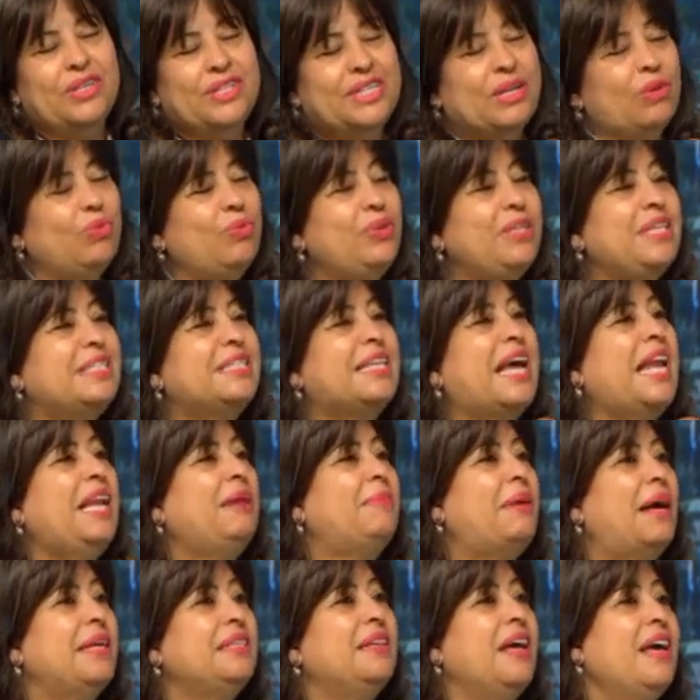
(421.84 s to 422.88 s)

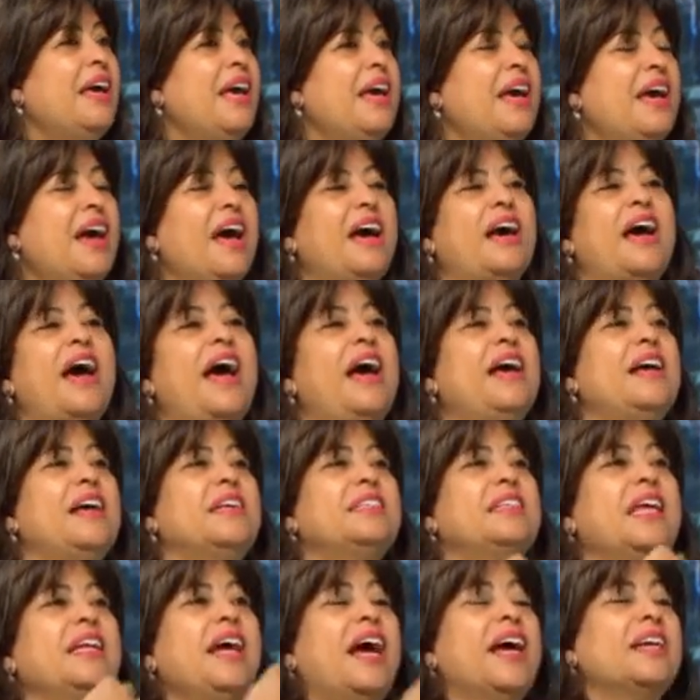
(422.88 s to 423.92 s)
ونتكلم عن
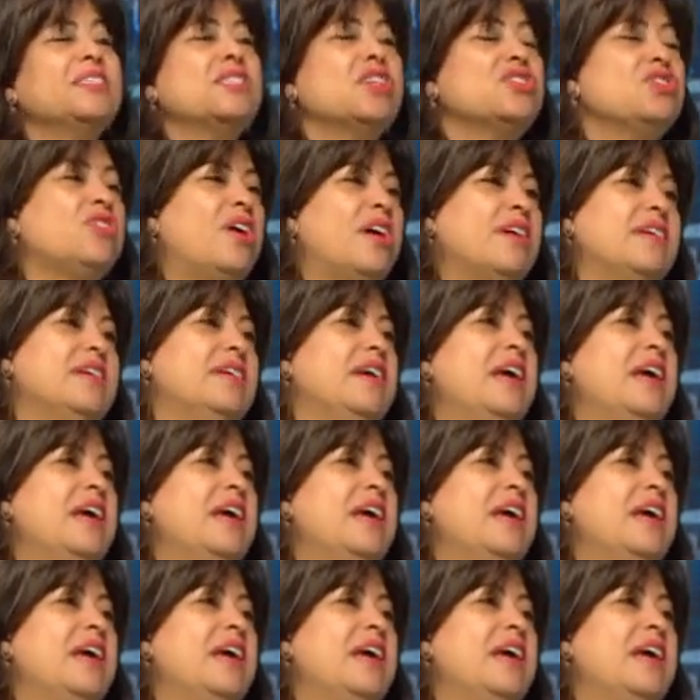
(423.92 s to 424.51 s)
تاريخ هذا الشهر